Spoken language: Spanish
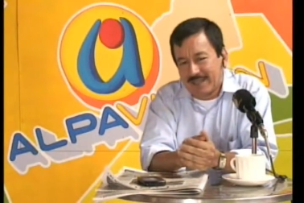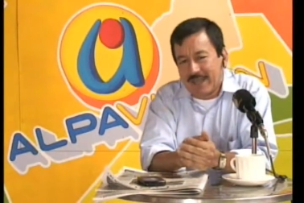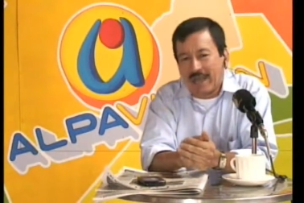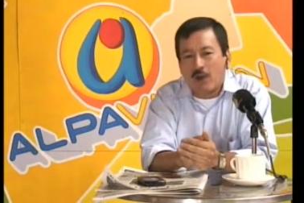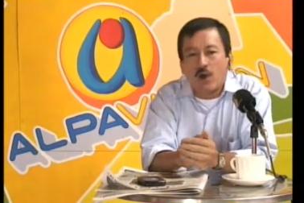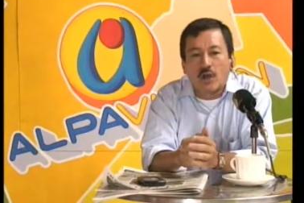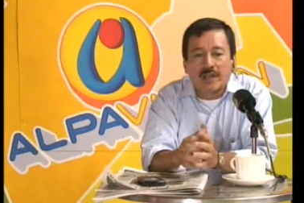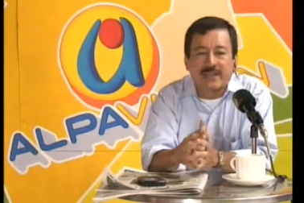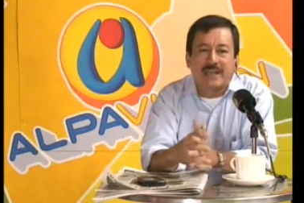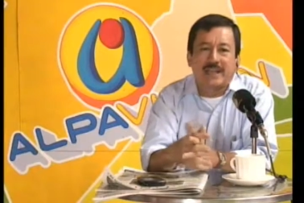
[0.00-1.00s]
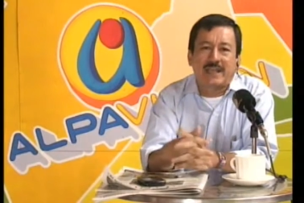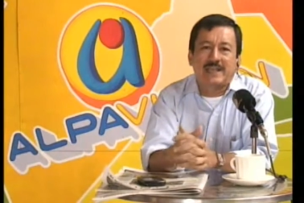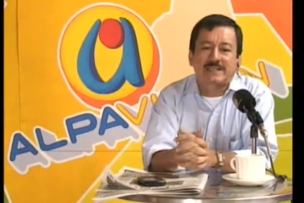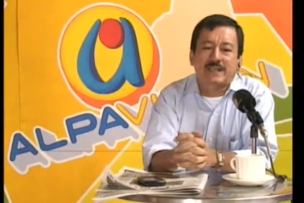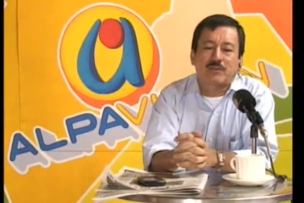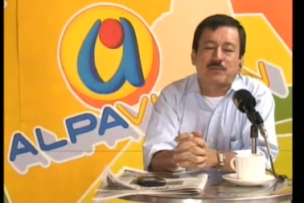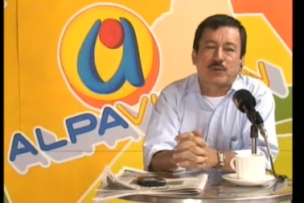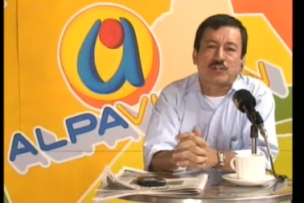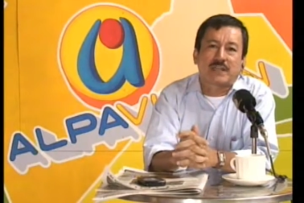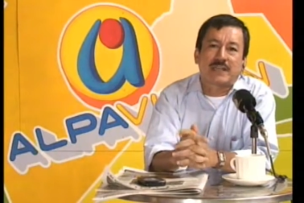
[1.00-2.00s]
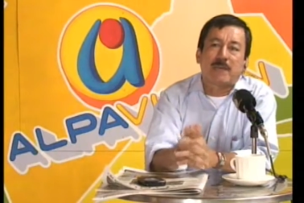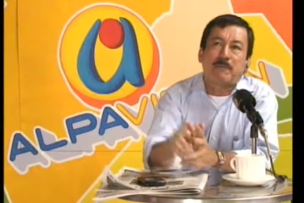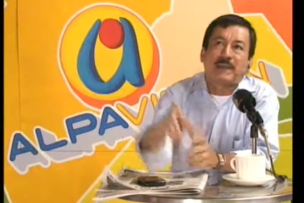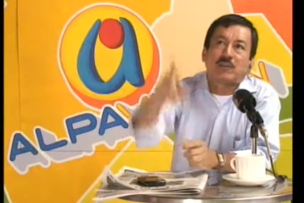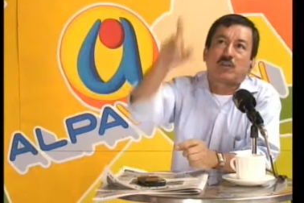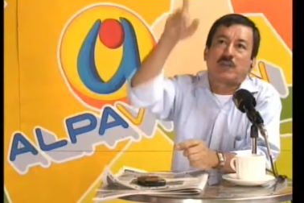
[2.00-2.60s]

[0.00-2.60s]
Ahorra energía, es que los profesores dejan prendidos los